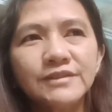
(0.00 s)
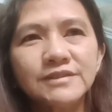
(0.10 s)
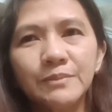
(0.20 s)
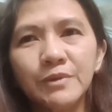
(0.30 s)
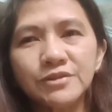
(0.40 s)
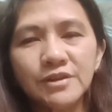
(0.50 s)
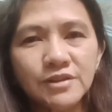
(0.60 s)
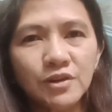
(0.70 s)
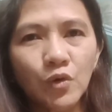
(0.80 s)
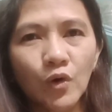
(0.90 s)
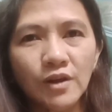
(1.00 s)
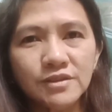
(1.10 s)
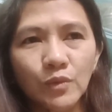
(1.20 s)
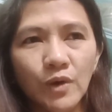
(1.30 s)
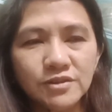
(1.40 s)
sa messenger ko at
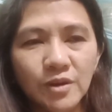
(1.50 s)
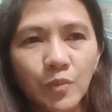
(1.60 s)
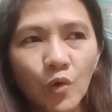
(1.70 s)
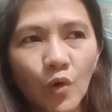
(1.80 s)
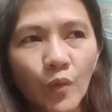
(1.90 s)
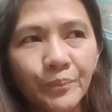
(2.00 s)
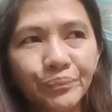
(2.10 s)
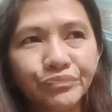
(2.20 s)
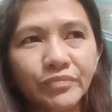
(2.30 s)
sa whatsapp ko.